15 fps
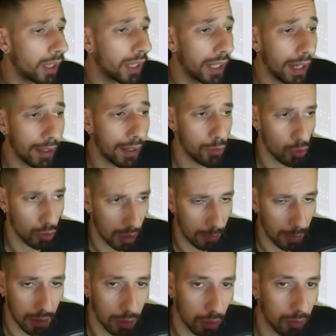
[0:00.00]
e
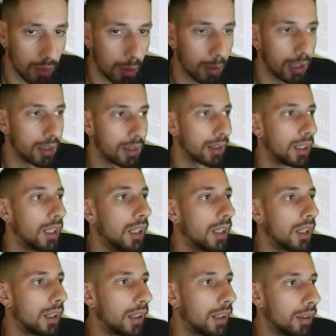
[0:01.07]
aggiornamento ovviamente. Eh,